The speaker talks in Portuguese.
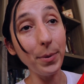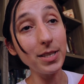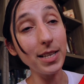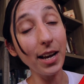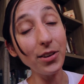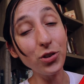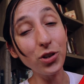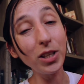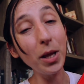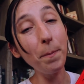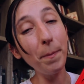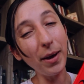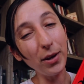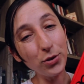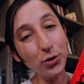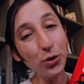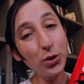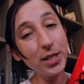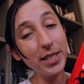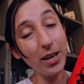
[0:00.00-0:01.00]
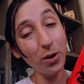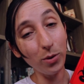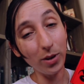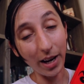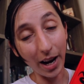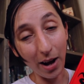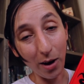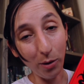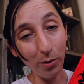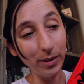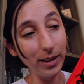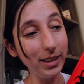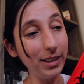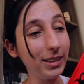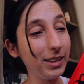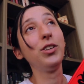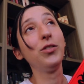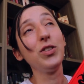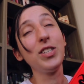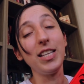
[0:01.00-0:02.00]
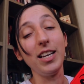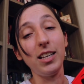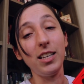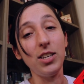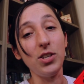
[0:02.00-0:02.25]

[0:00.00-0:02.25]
apesar de que depende do seu grau, né? Do que você